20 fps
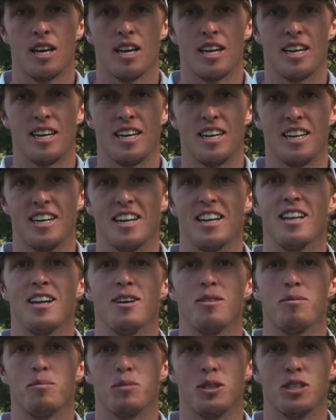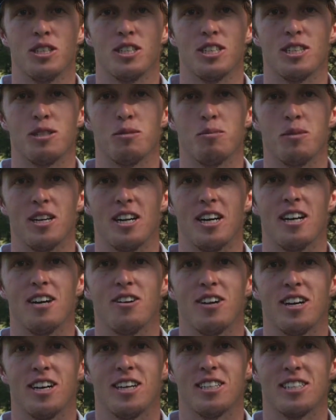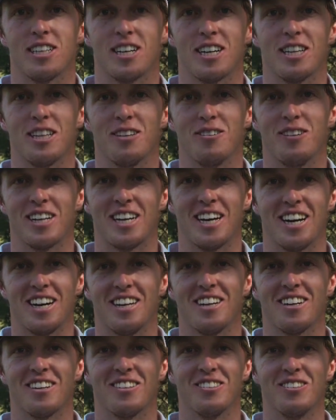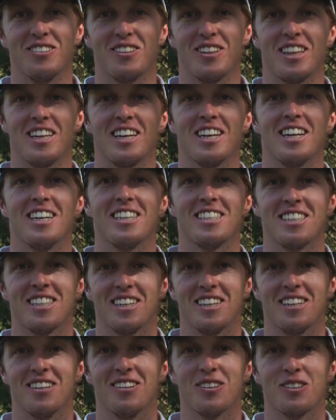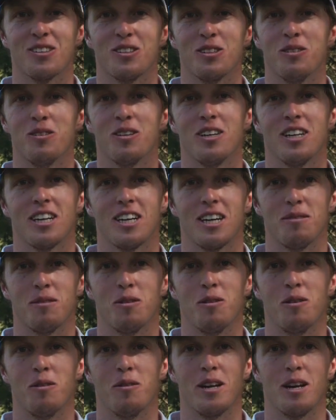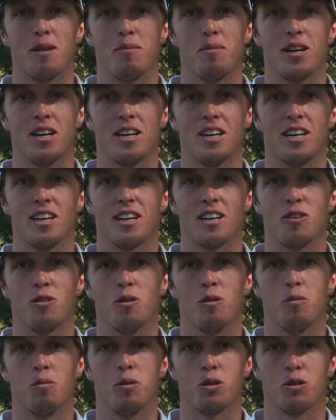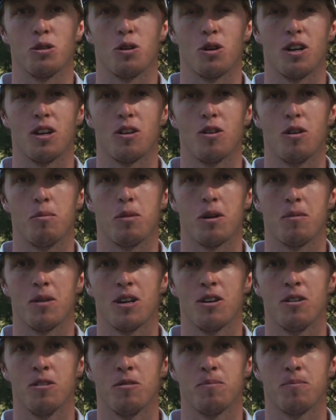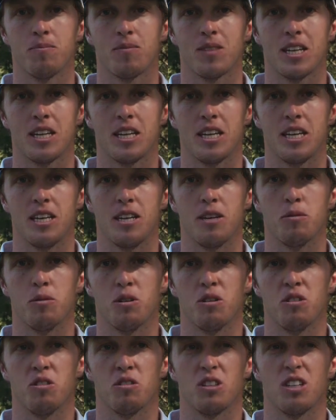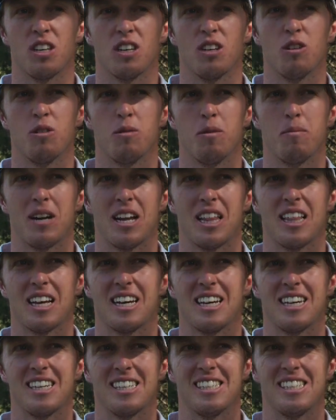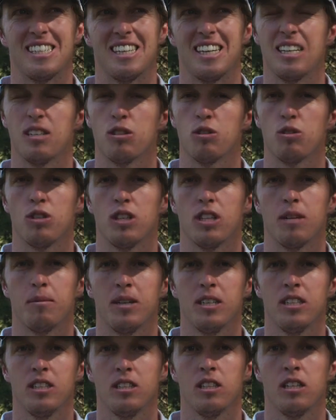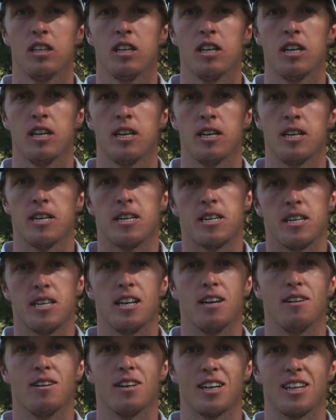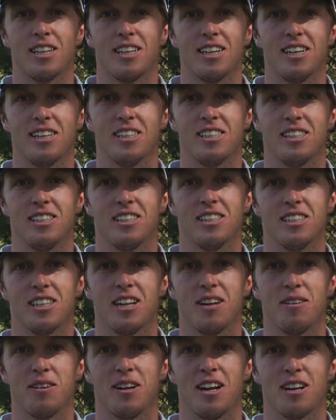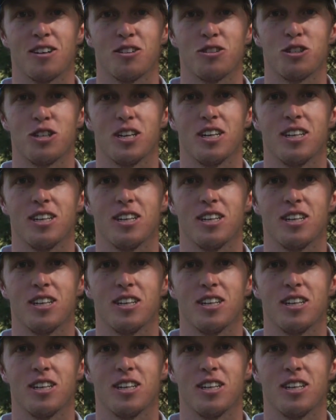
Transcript: Y nada, pues esperar ahora sacándome el carnet de conducir hasta octubre, que me volveré para allá, que juego en Puerto Rico el primero. Y bueno, tengo me parece que seis o siete más. Y a ver qué tal, si se da bien la cosa.